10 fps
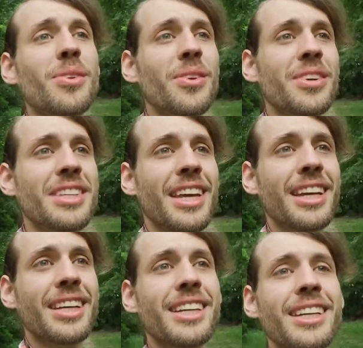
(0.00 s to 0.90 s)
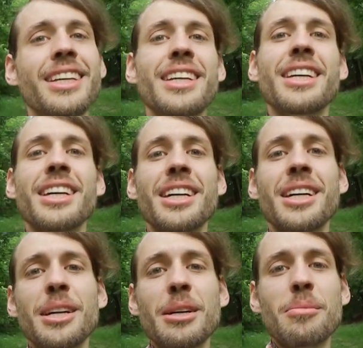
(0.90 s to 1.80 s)
Und ich denke,
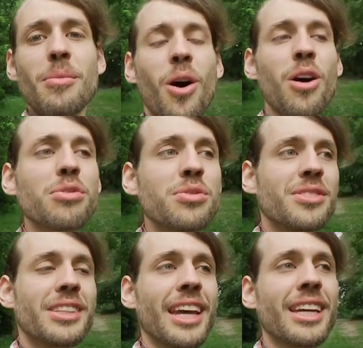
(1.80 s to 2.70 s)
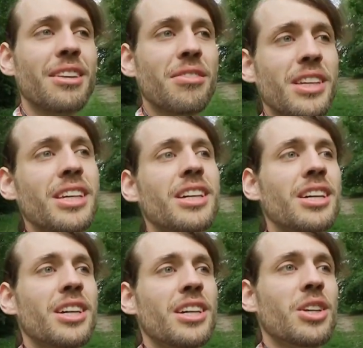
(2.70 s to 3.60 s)
ähm, oft denken
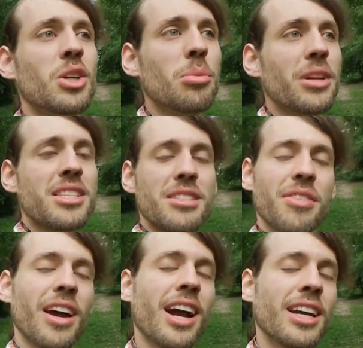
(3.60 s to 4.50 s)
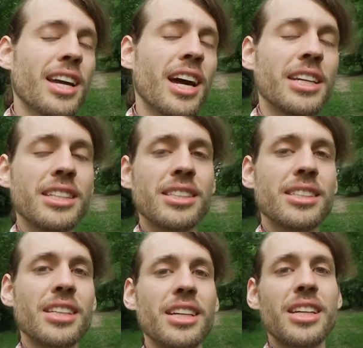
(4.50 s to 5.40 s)
wir über diese Frage gar
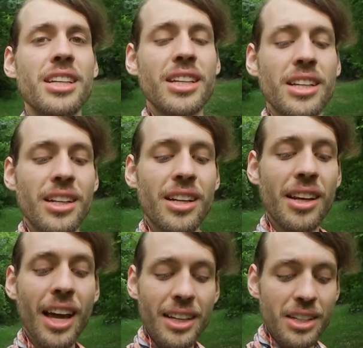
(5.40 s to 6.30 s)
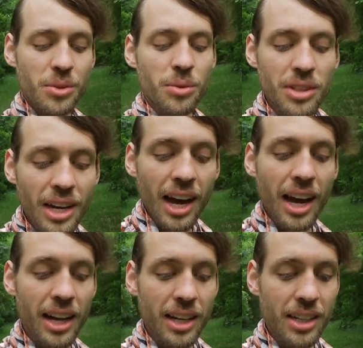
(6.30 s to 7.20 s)
nicht lange genug
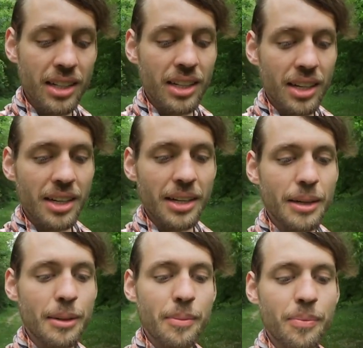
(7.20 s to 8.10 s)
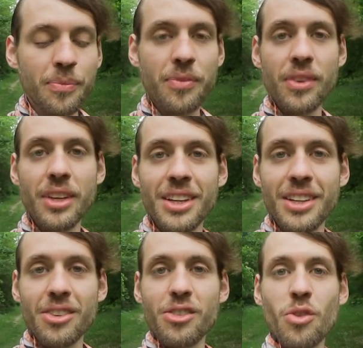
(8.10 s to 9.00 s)
nach. Ähm,
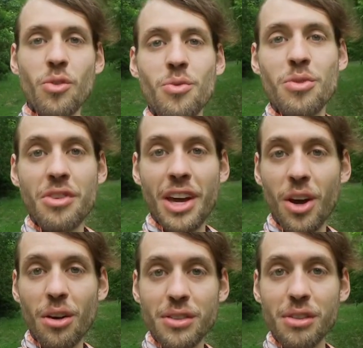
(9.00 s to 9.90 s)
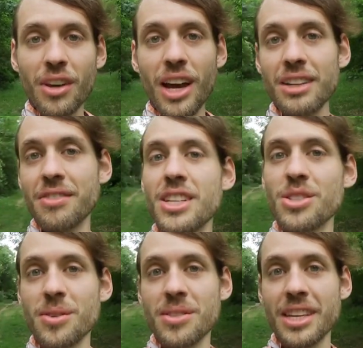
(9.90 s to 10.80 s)
wir werden oft gefragt, wie
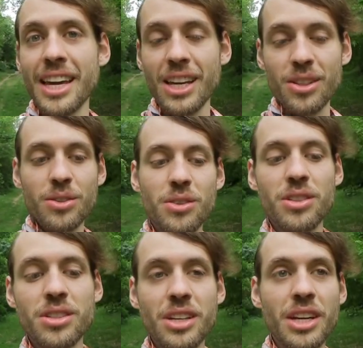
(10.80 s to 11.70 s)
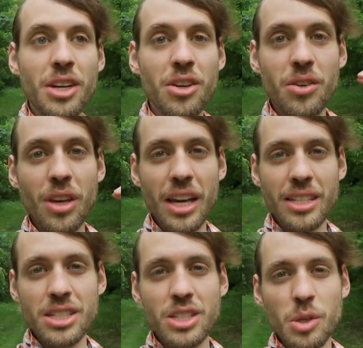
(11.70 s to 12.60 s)
es uns geht und
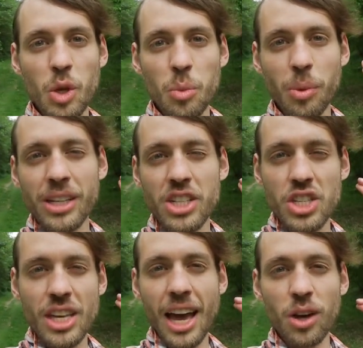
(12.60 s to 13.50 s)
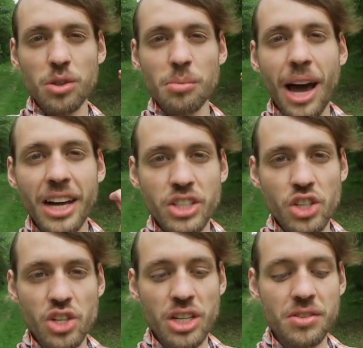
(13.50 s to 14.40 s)
es ist praktisch sehr
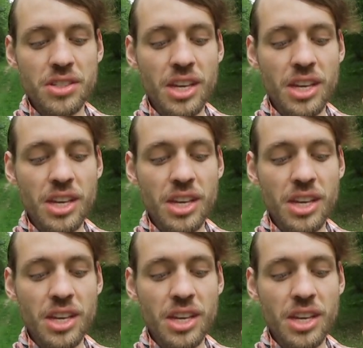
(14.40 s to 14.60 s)
automatisch, dass wir